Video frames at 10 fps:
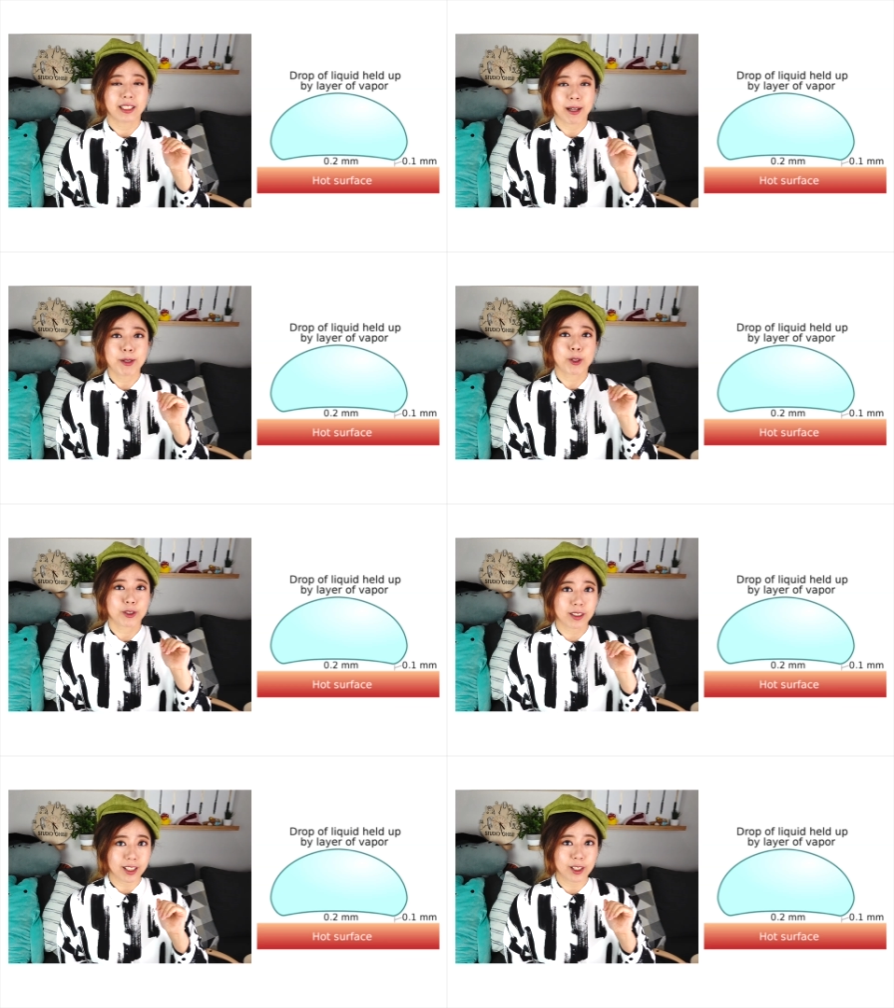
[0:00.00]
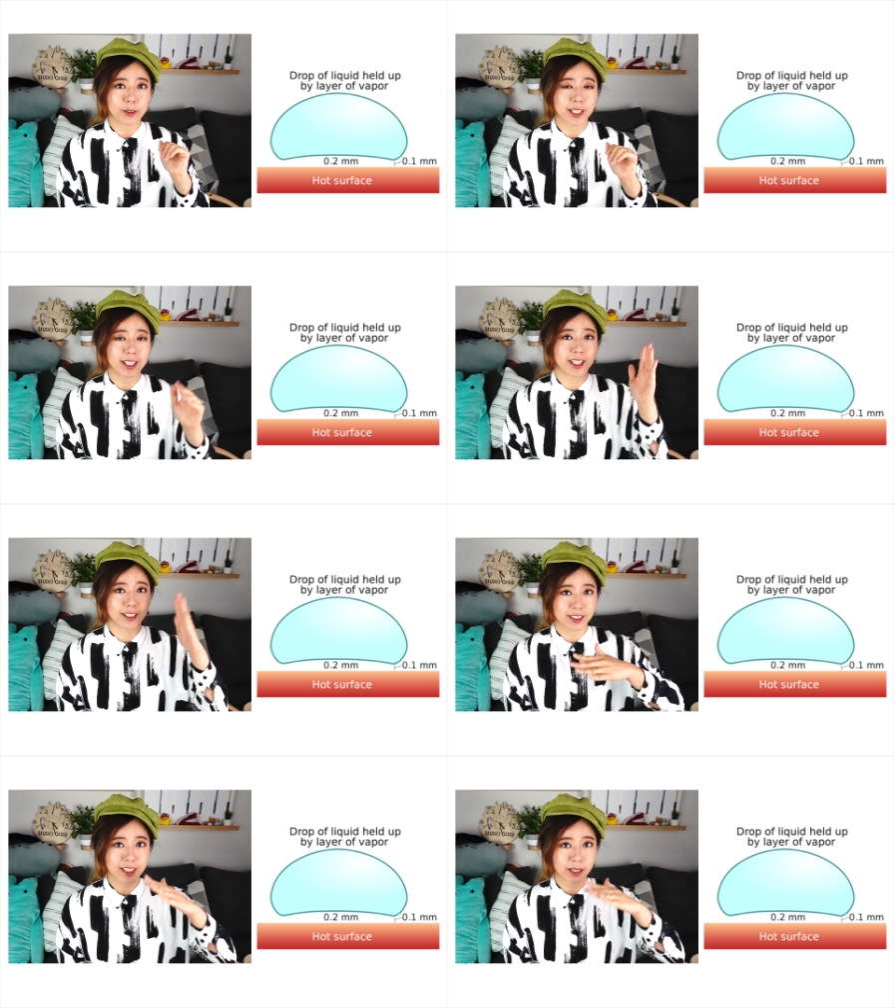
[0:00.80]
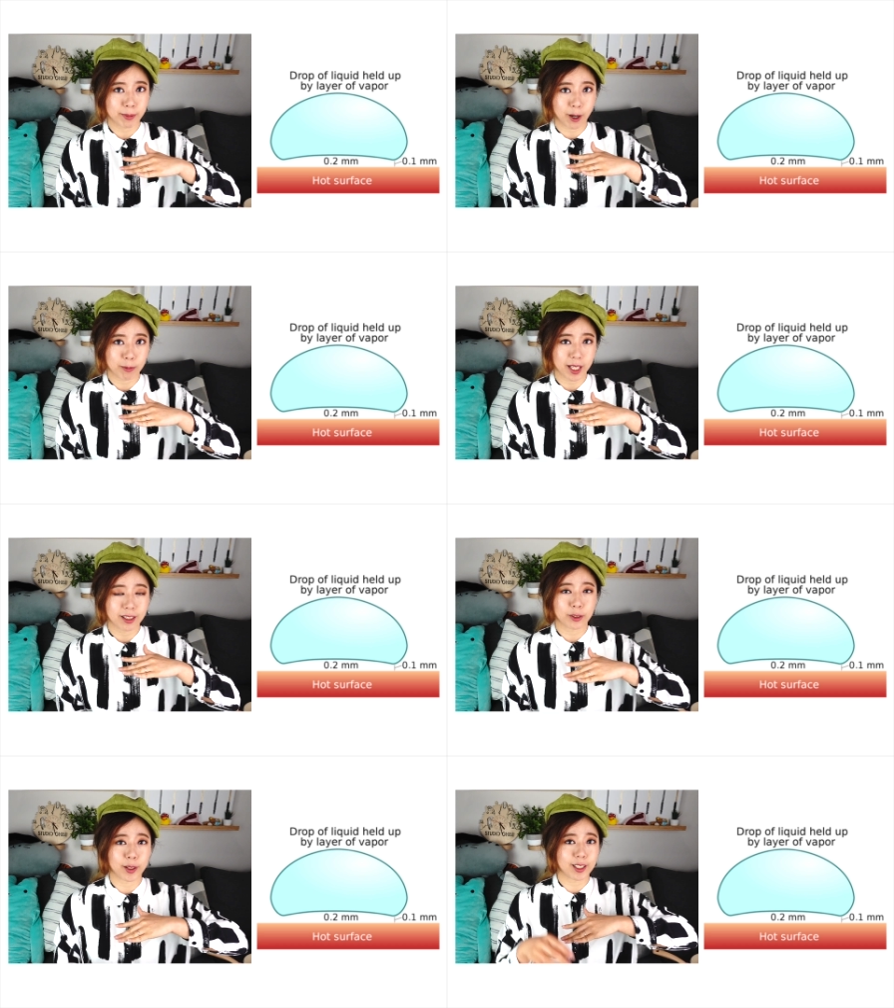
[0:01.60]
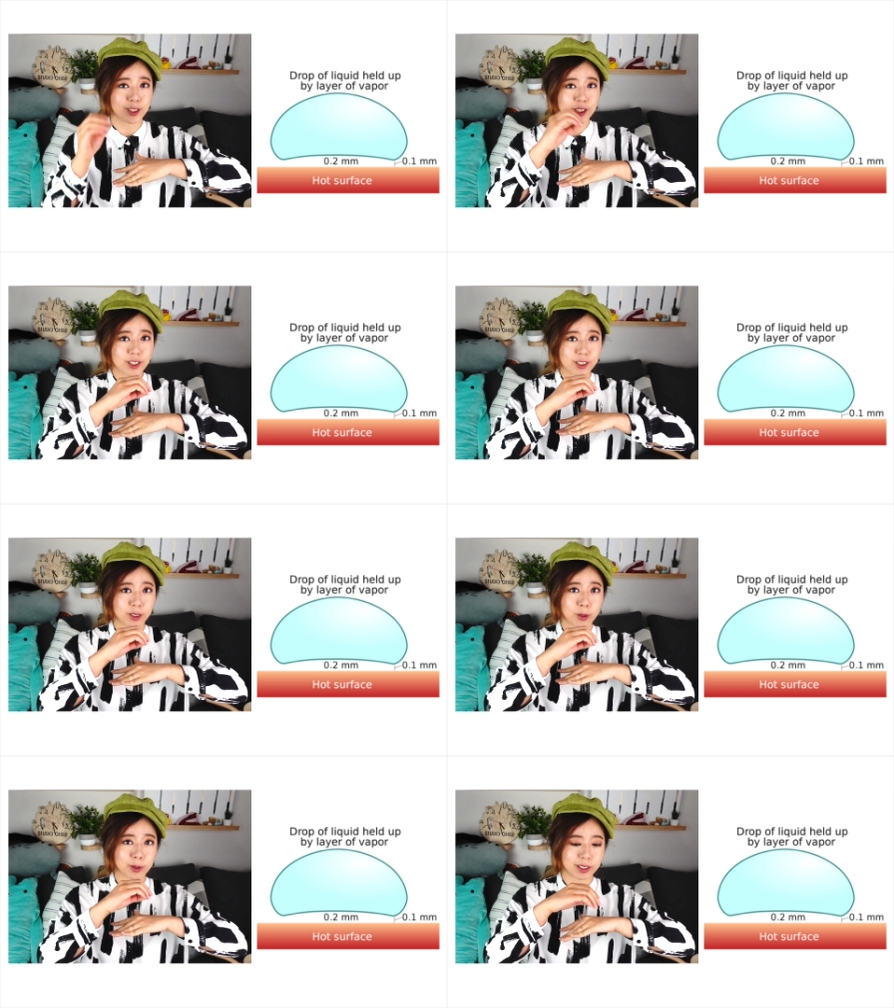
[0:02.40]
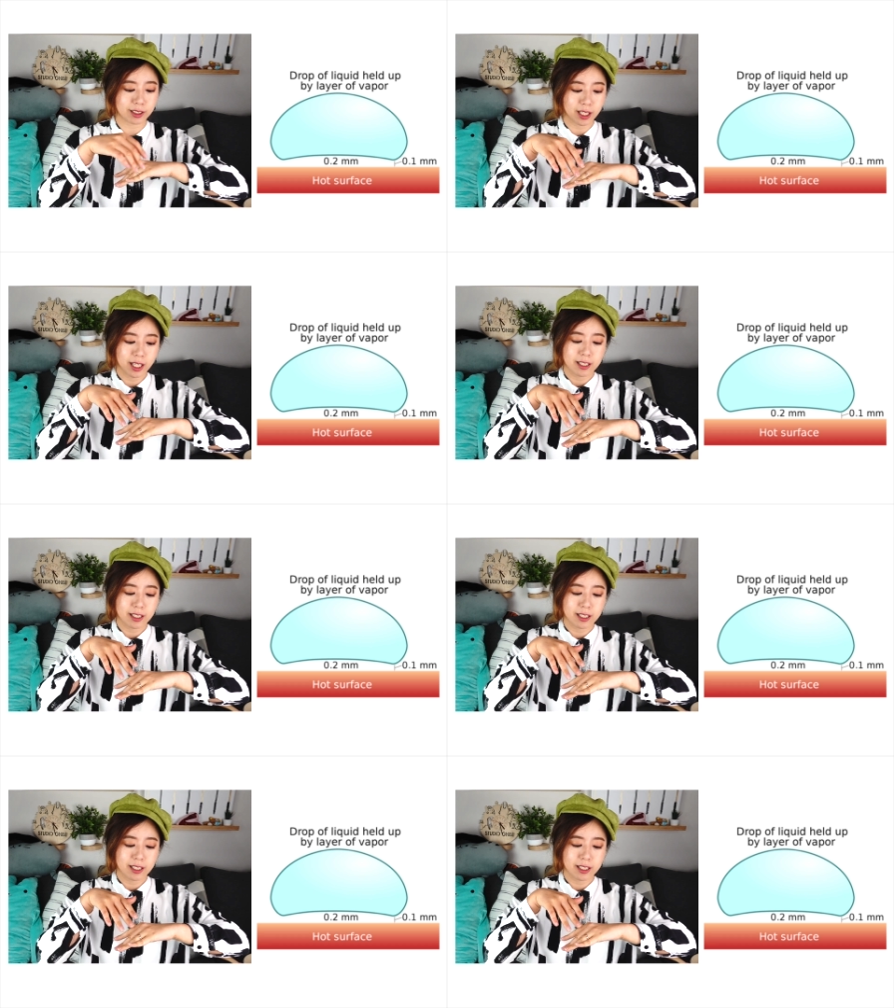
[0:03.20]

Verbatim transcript: 他们就是利用一个很热的表面有一个湿湿的东西。